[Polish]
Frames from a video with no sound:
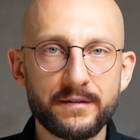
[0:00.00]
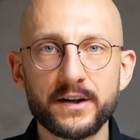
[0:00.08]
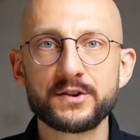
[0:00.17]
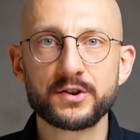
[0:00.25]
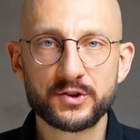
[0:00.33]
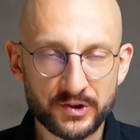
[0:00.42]

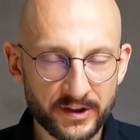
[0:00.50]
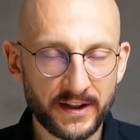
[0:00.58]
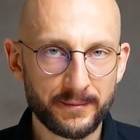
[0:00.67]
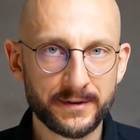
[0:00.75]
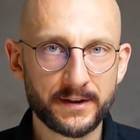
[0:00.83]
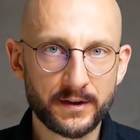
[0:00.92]
dwa czy trzy
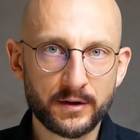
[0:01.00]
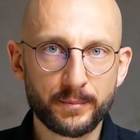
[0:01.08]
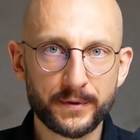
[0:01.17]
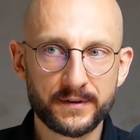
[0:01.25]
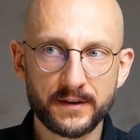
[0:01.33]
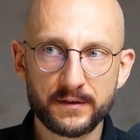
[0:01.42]
elementy tego
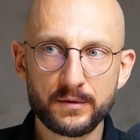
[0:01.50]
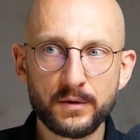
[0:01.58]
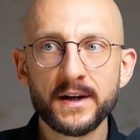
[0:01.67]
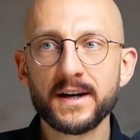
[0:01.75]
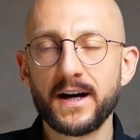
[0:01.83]
procesu,